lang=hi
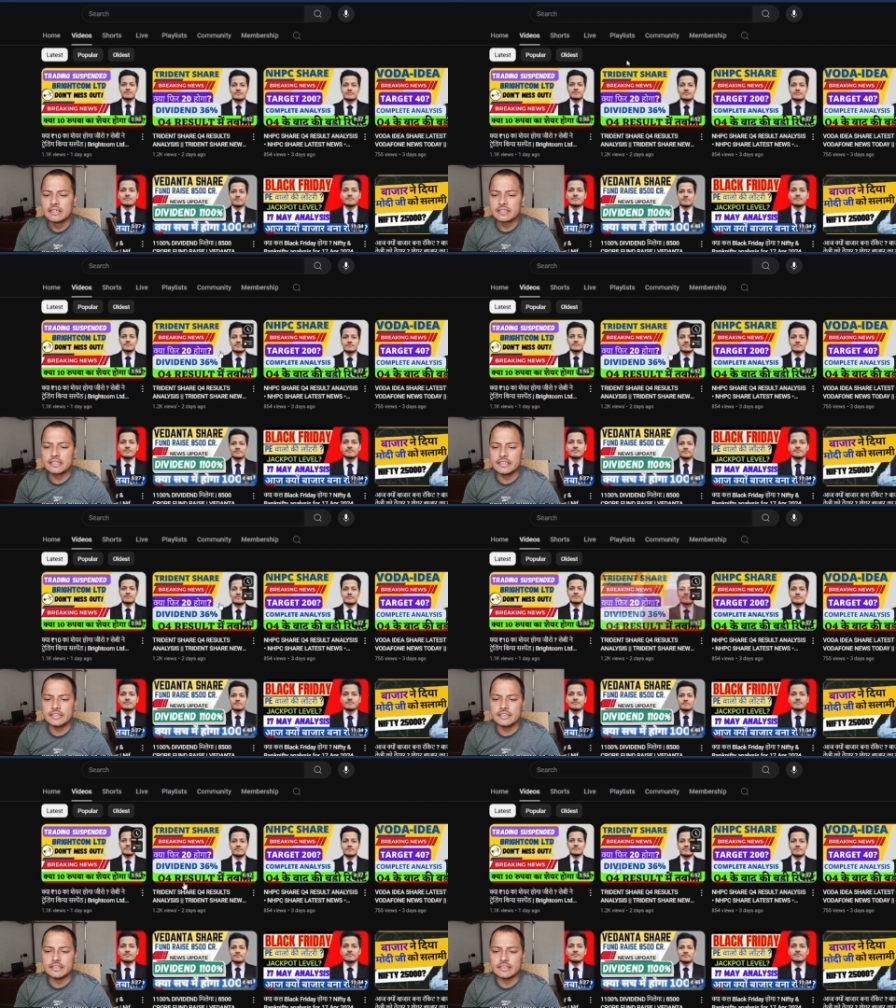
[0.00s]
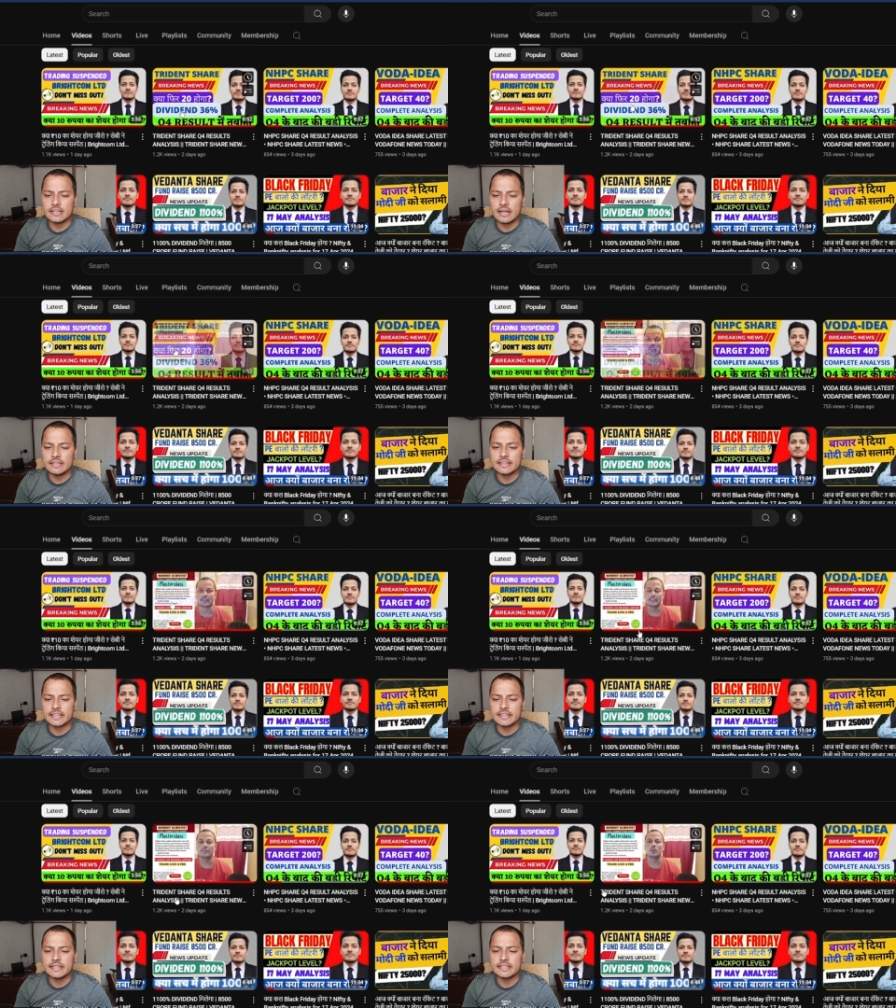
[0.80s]
कि यहां
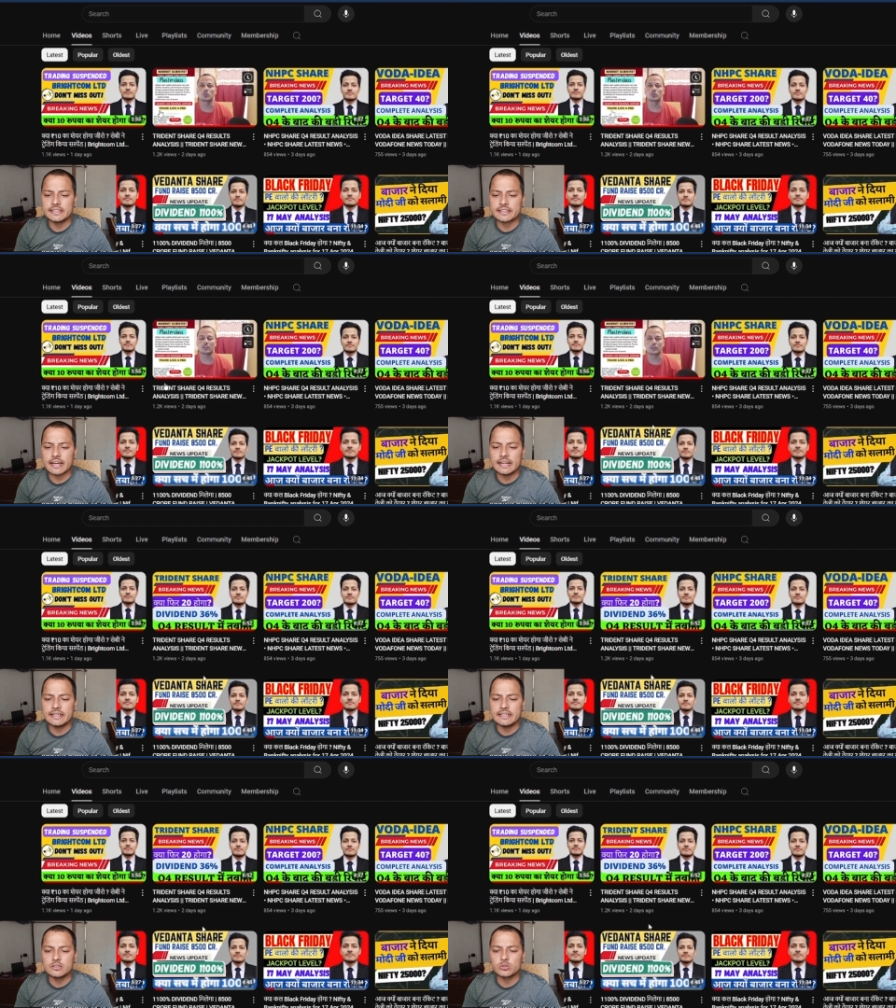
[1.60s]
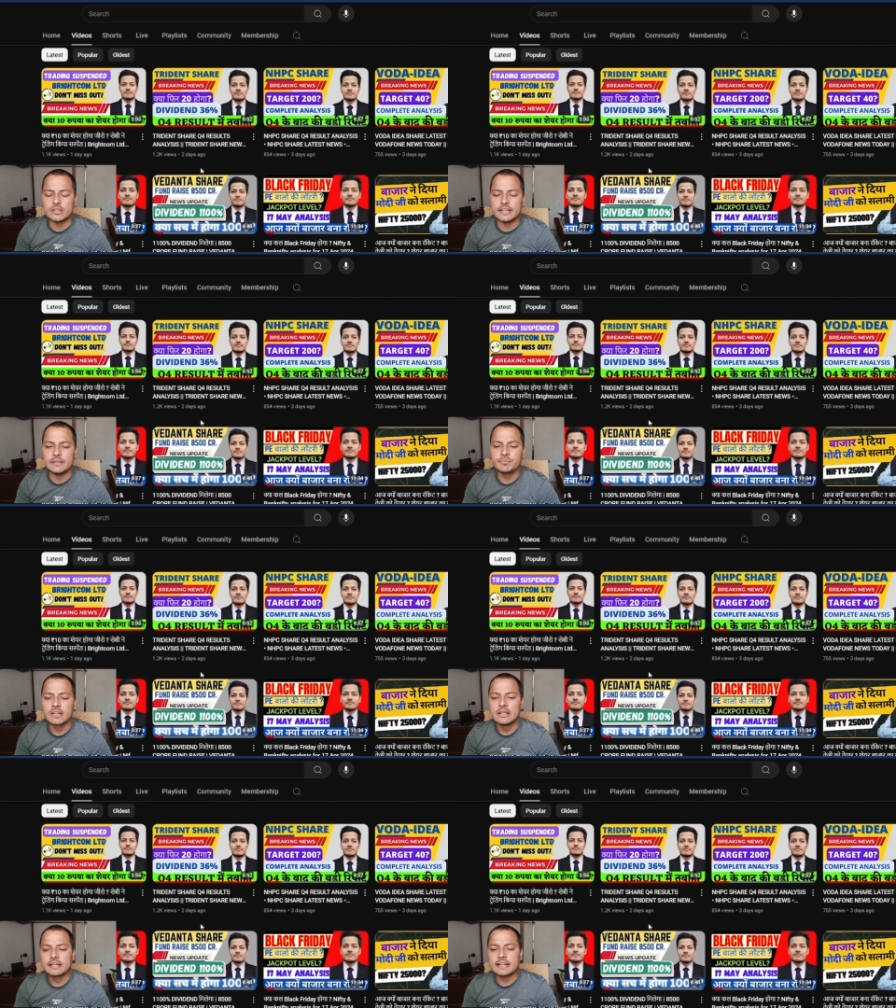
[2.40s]
देखेंगे कि ट्राइडेंट जो है
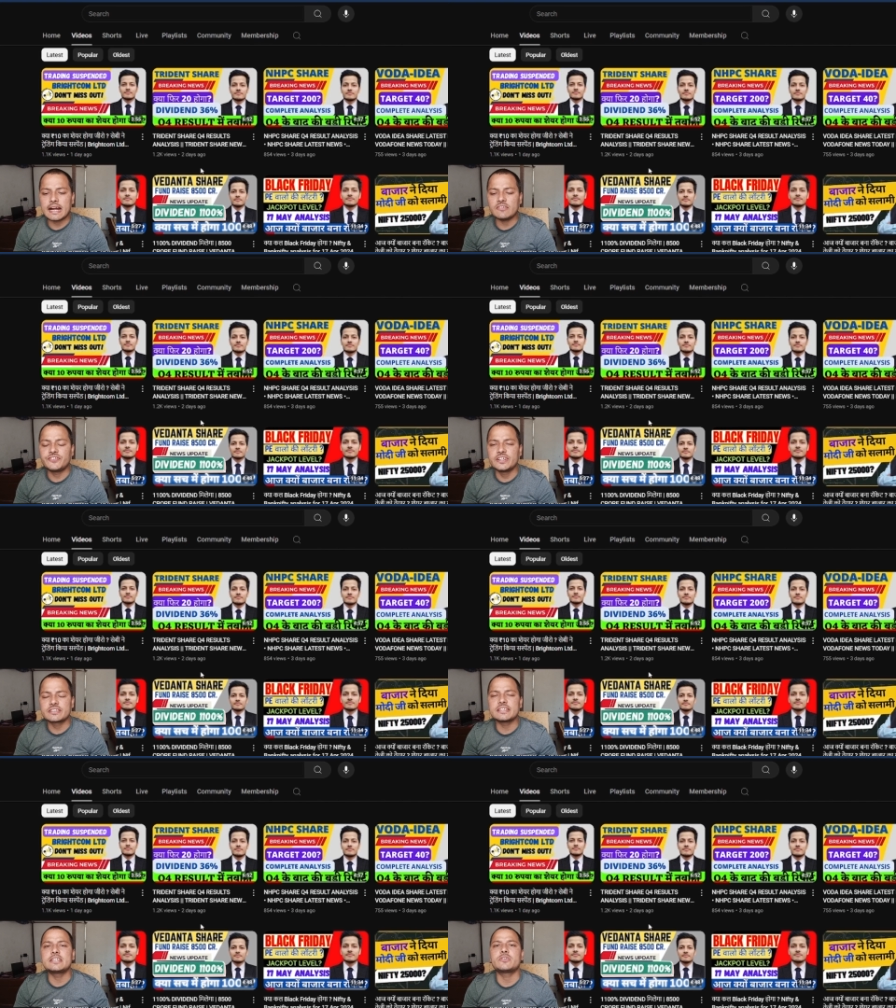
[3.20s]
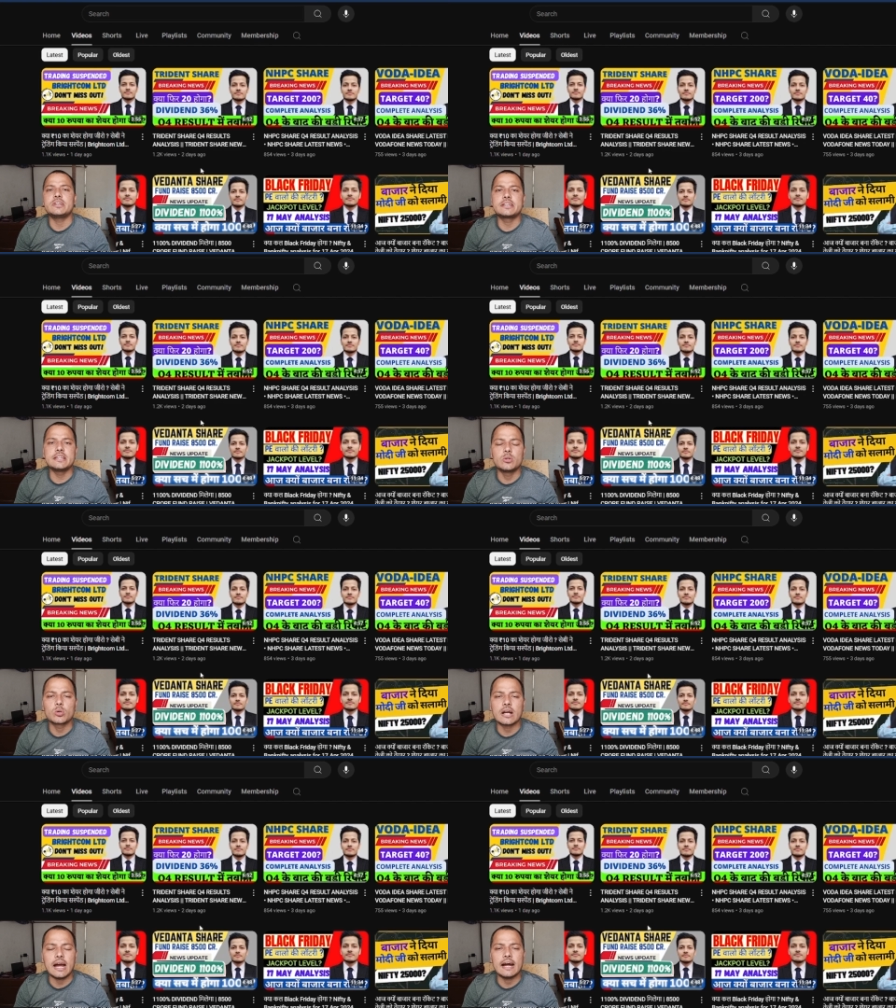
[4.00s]
क्या फिर से ट्वेंटी
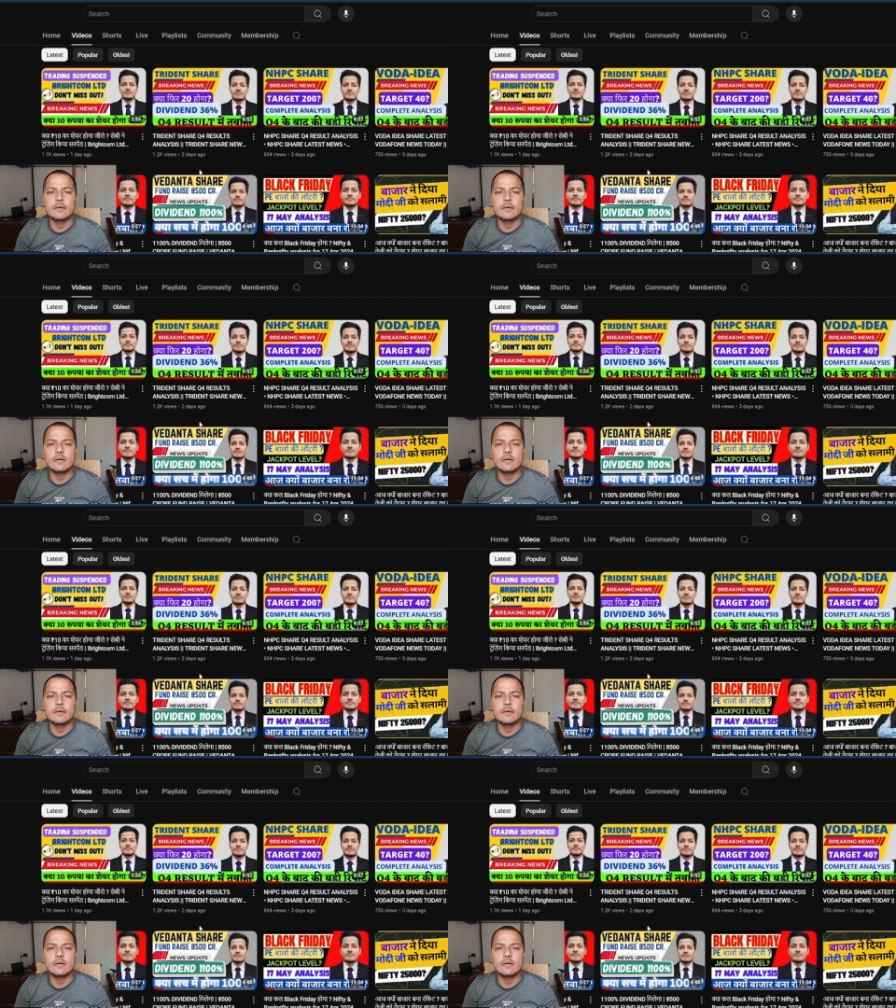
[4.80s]
होगा